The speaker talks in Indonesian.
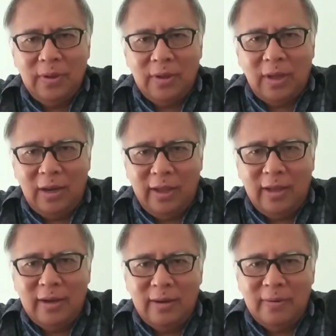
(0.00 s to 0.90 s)

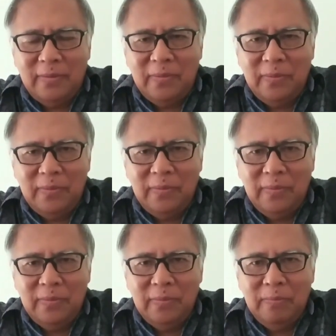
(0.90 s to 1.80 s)
kalian
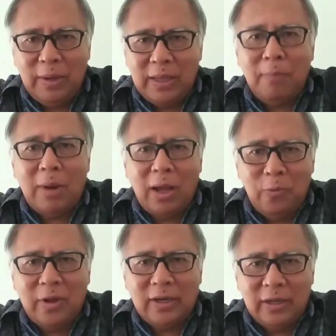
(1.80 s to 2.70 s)
banyak
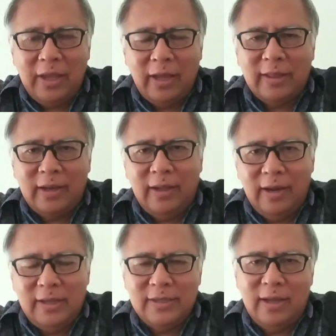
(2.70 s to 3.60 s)
melakukan kegiatan di
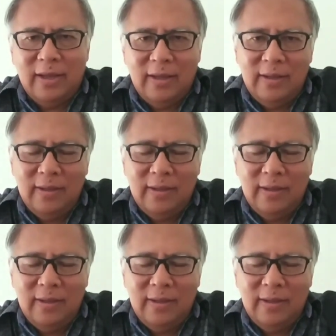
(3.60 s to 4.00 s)
gereja.